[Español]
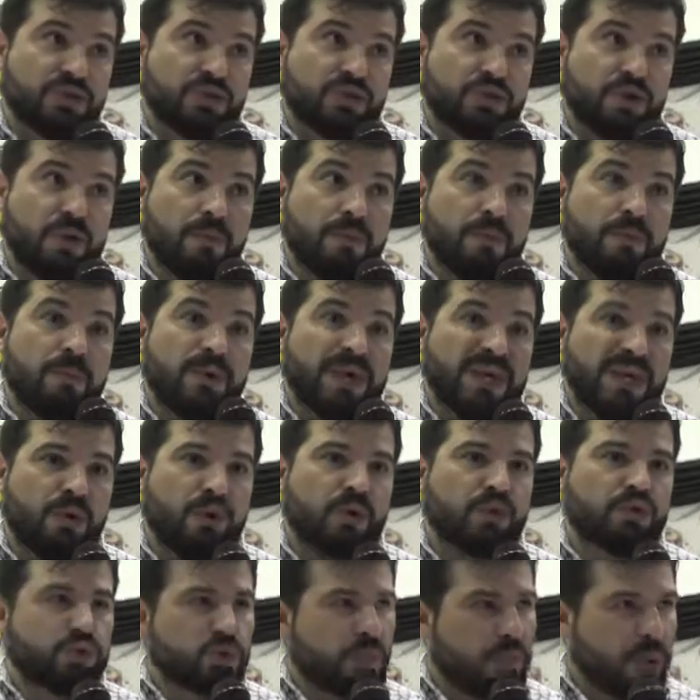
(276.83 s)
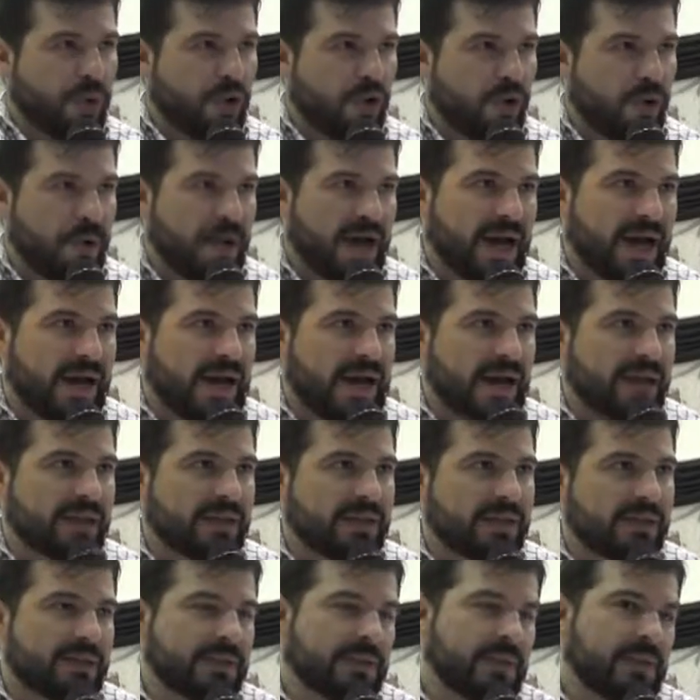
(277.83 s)
Son vehículos un poco más
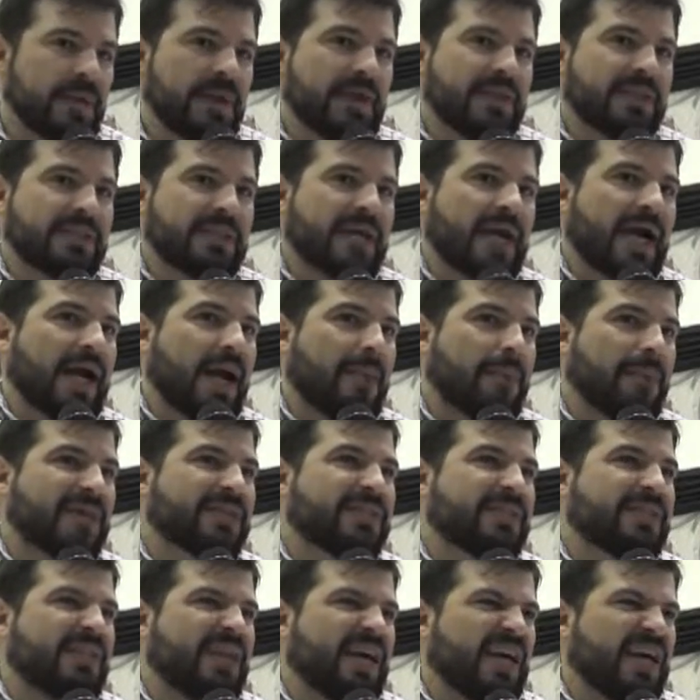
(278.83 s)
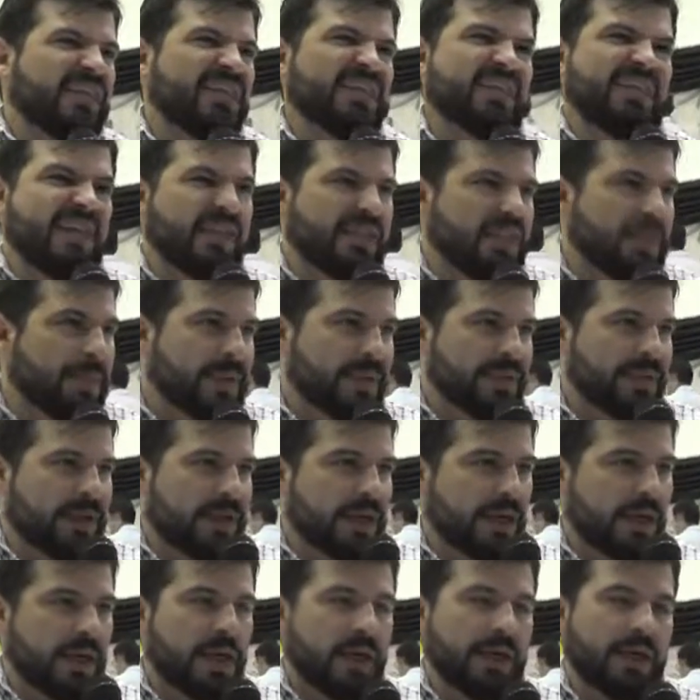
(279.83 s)
grandes, ya capacidad 7
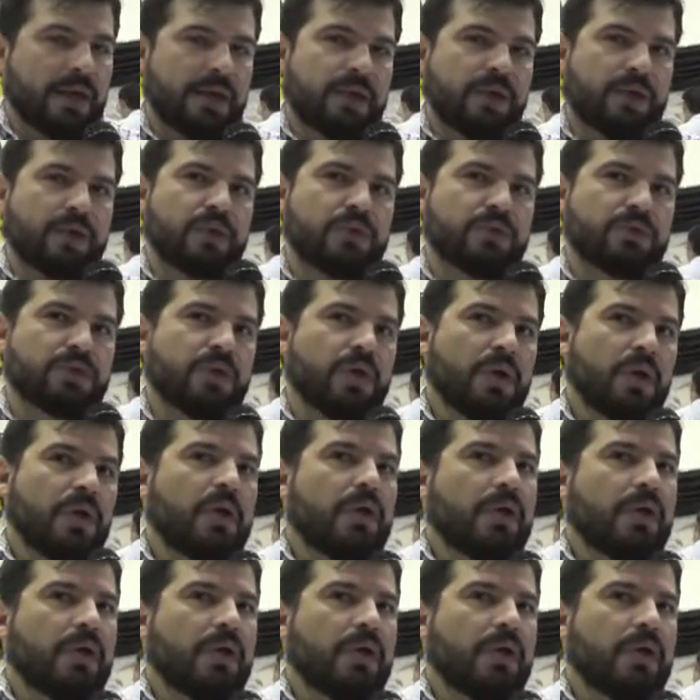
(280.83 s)
pasajeros,